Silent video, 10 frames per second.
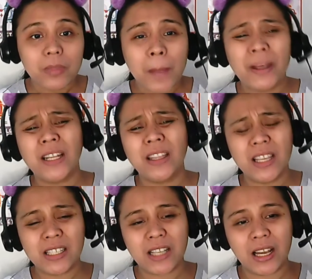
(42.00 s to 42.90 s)

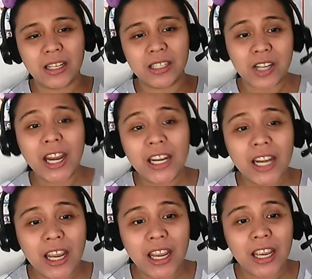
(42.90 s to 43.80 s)
pagdating sa
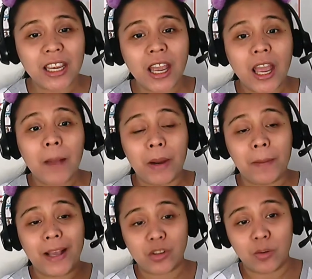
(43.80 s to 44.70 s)
training,
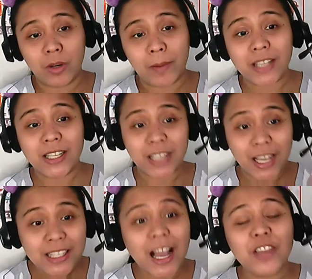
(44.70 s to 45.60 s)
pagpasok mo ng process
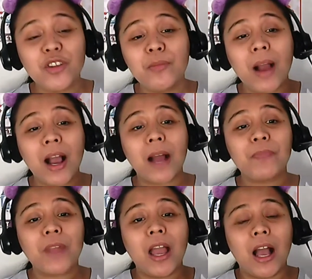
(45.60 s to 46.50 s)
at saka yung mga
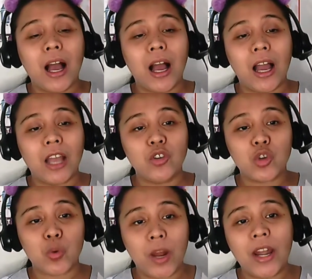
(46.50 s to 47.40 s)
uh,
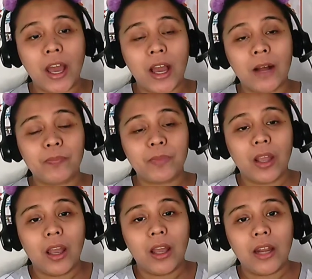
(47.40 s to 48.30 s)
usual na
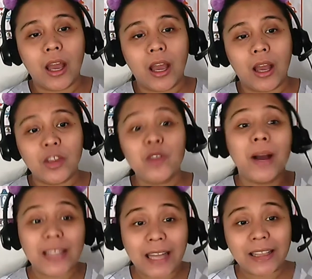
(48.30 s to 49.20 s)
na yung
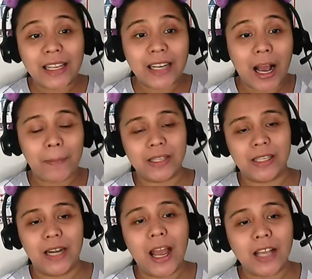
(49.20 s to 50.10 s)
mga dating
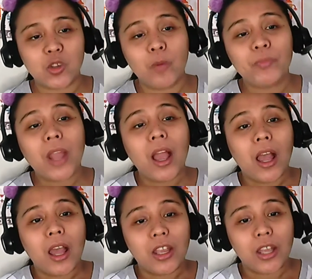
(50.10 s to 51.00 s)
nakapasa na. So
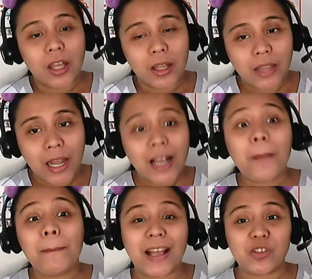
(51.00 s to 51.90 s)

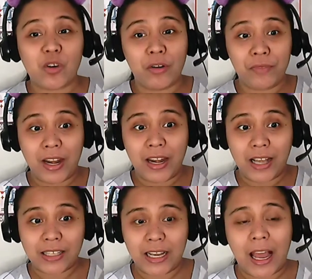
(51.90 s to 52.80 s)
talagang pass or fail
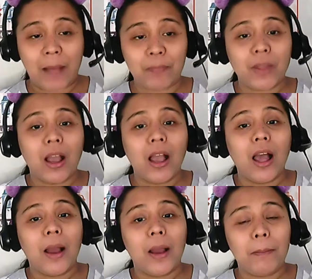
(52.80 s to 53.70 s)
lang sila.
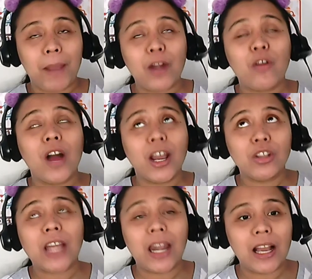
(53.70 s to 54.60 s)
Pero
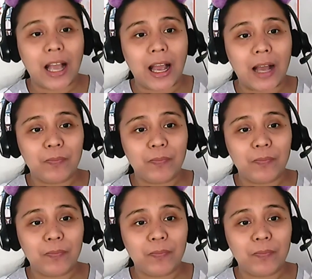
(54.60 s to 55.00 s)
ngayon talaga